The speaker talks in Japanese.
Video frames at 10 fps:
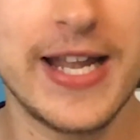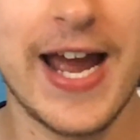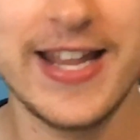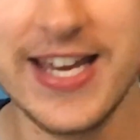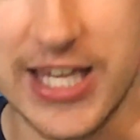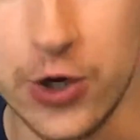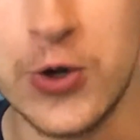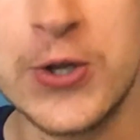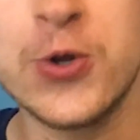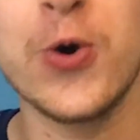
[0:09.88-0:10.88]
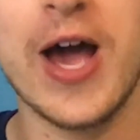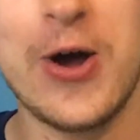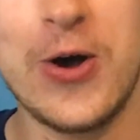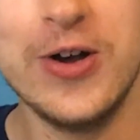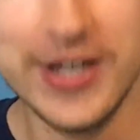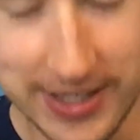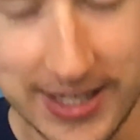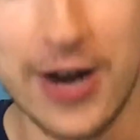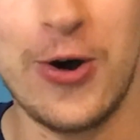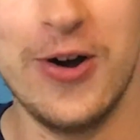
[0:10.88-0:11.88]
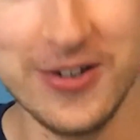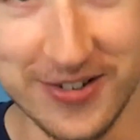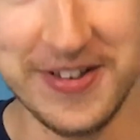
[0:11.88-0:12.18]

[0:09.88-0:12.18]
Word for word: まないで今日の動画をやろう。